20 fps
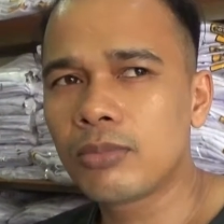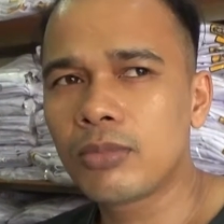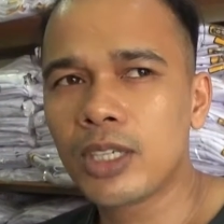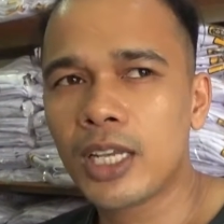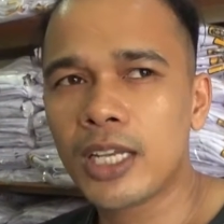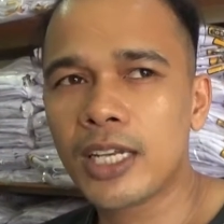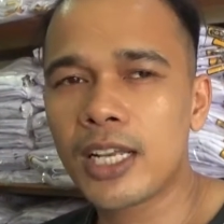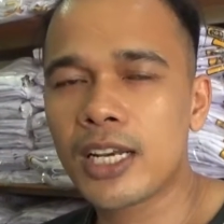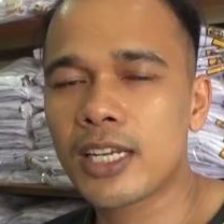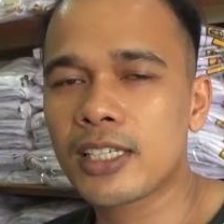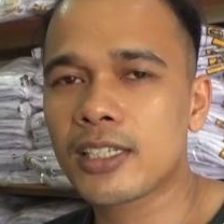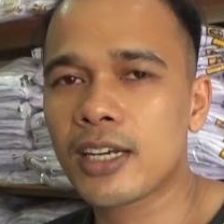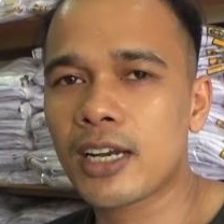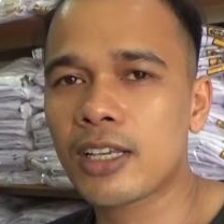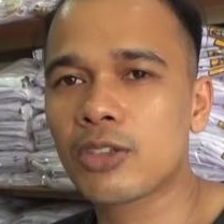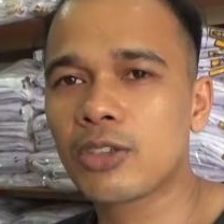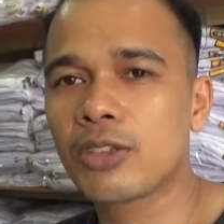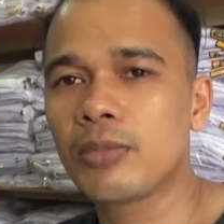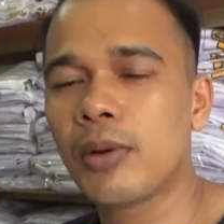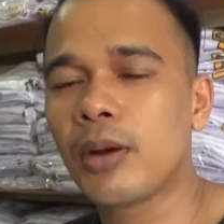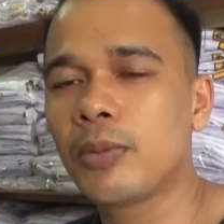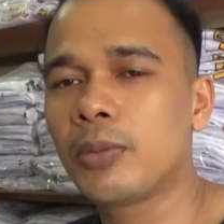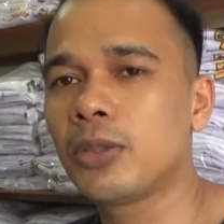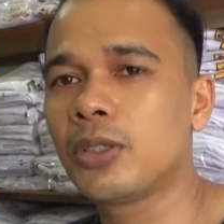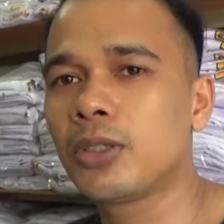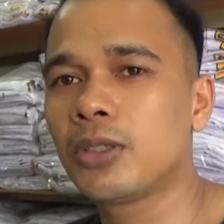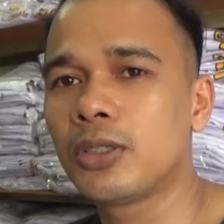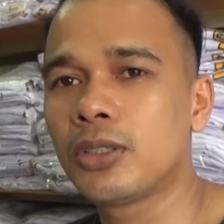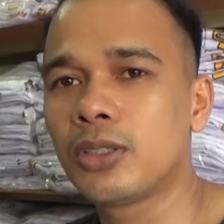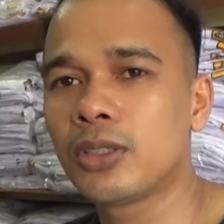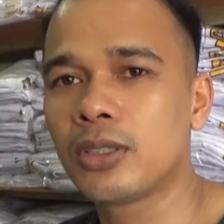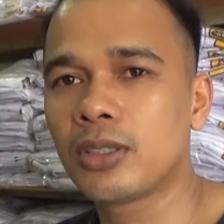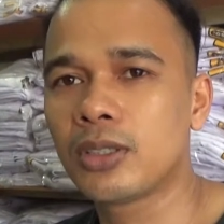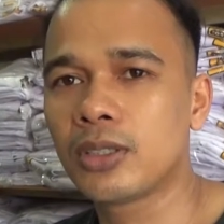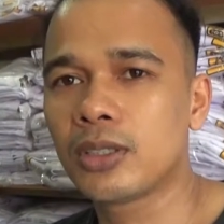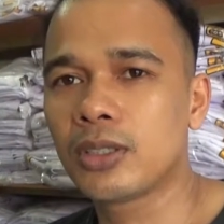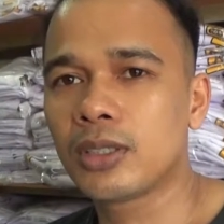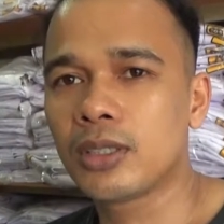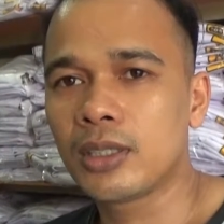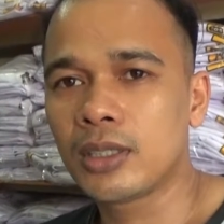Mulai dari 150.
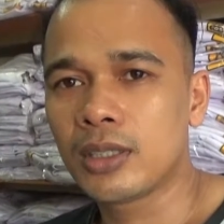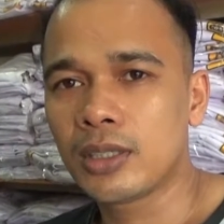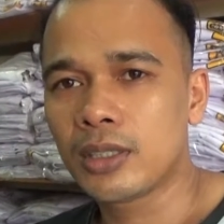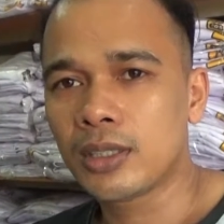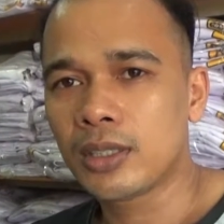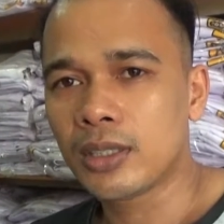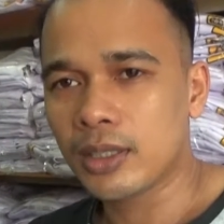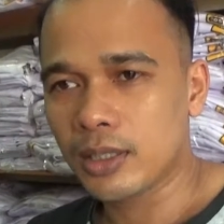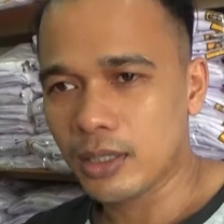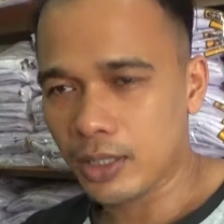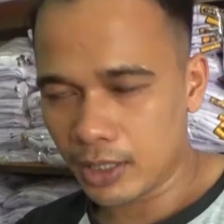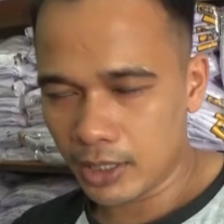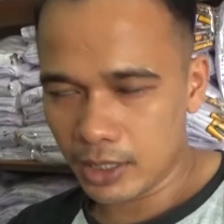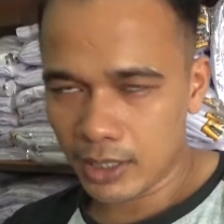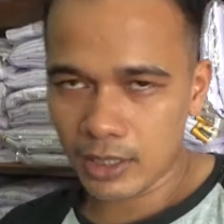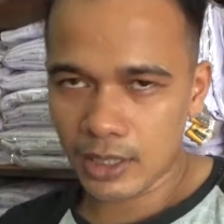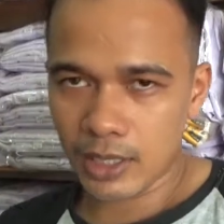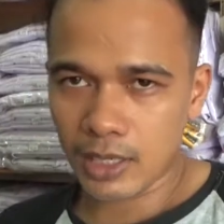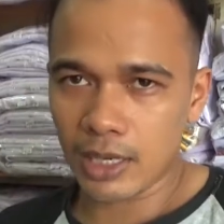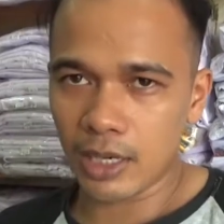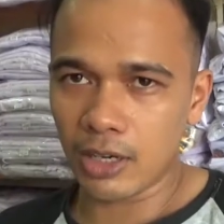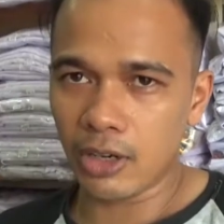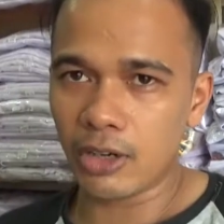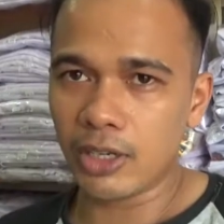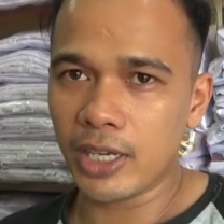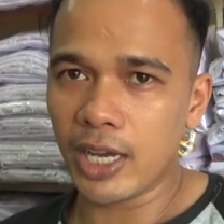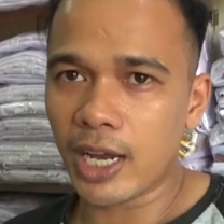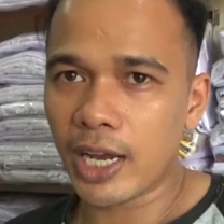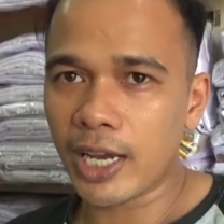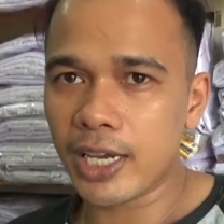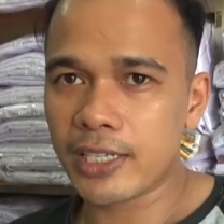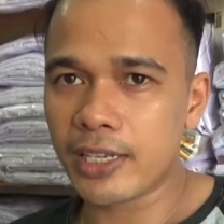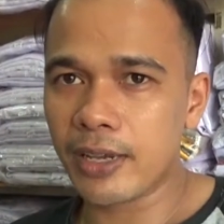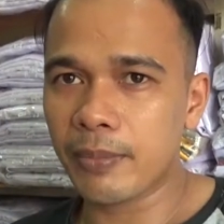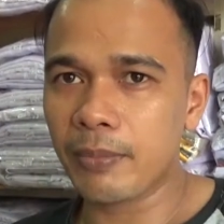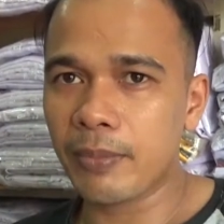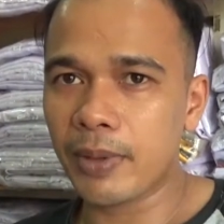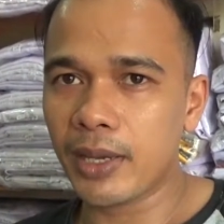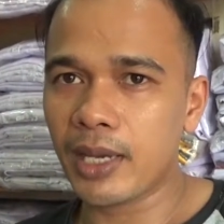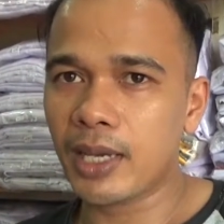Sampai? ada kalau yang
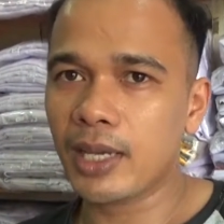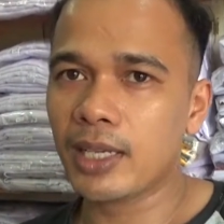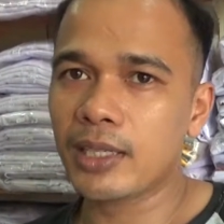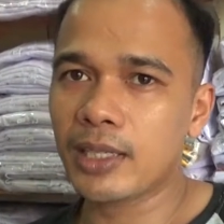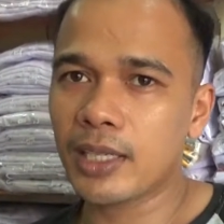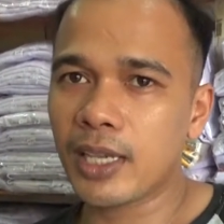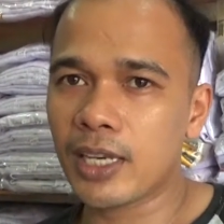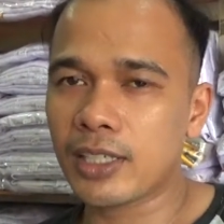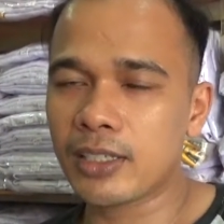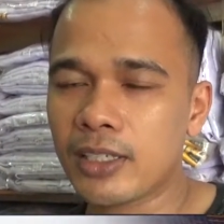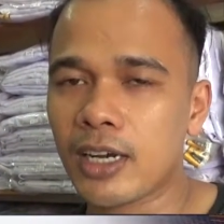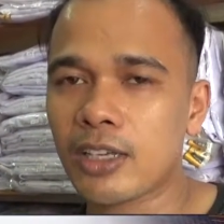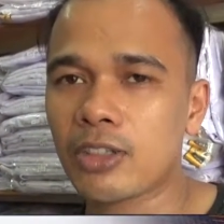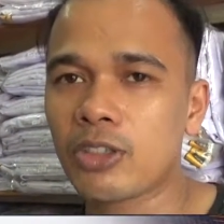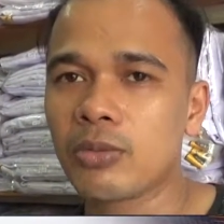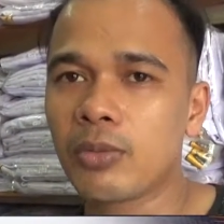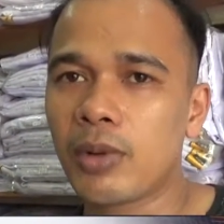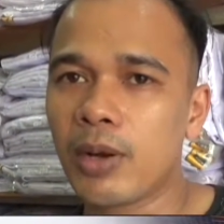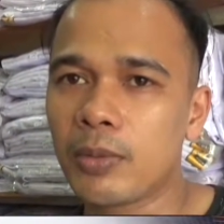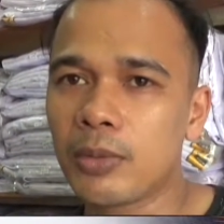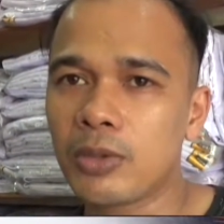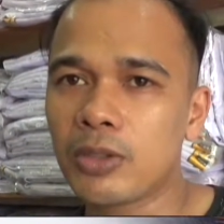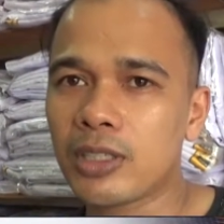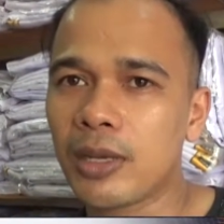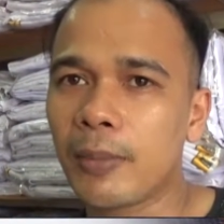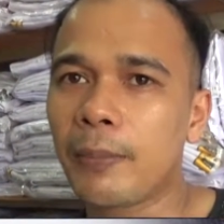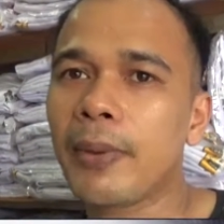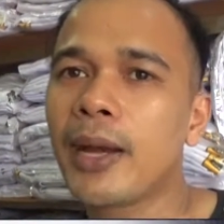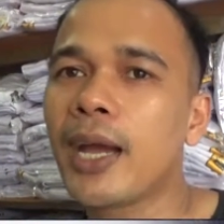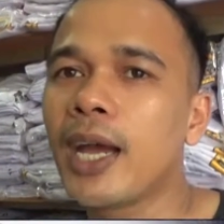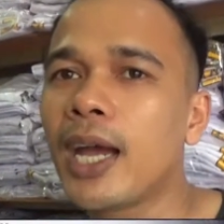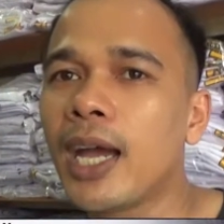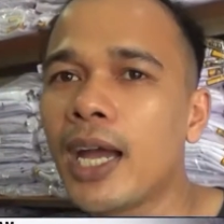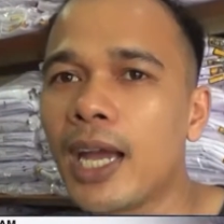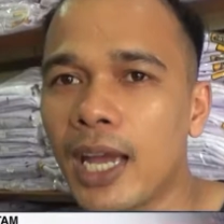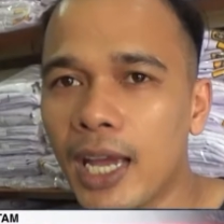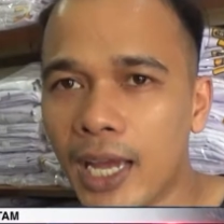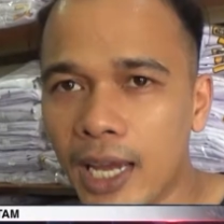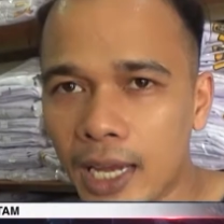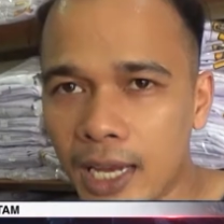SMP dari 150
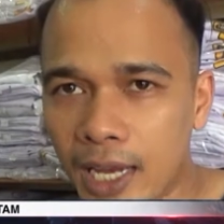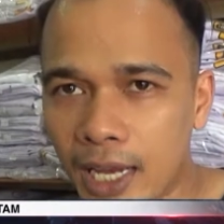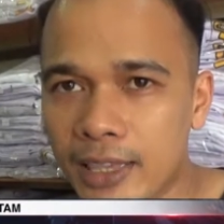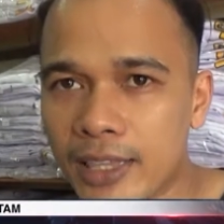sampai ke